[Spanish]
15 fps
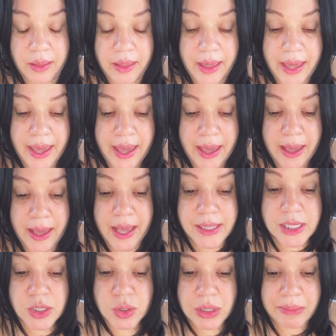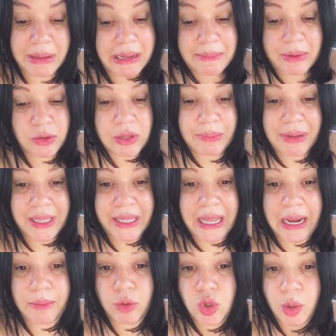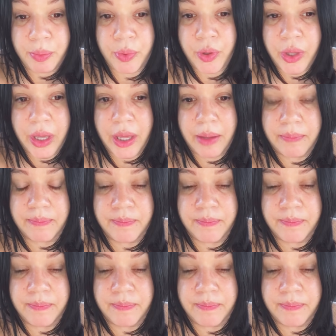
Eh, este es un tema que me gusta platicarle mucho porque